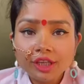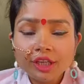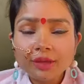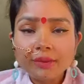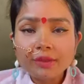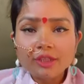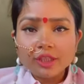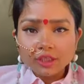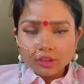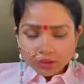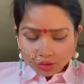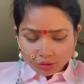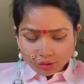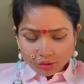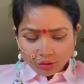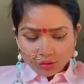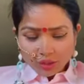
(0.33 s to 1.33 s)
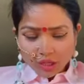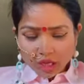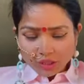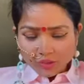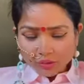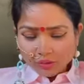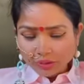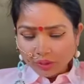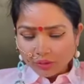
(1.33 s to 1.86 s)
नमस्कार दोस्तों तो आज
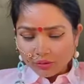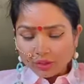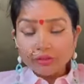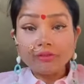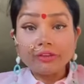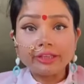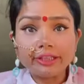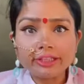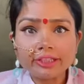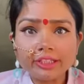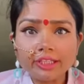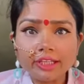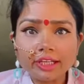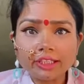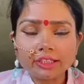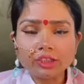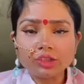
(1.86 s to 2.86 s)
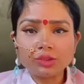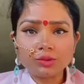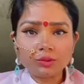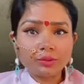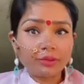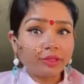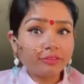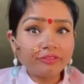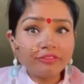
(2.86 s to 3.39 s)
मैं बताऊंगी विग कैसे लगाते हैं तो सबसे
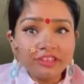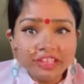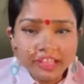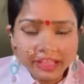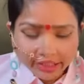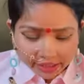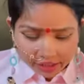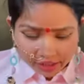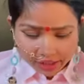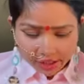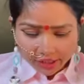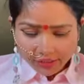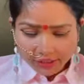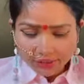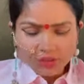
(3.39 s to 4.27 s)
पहले विग ले लीजिए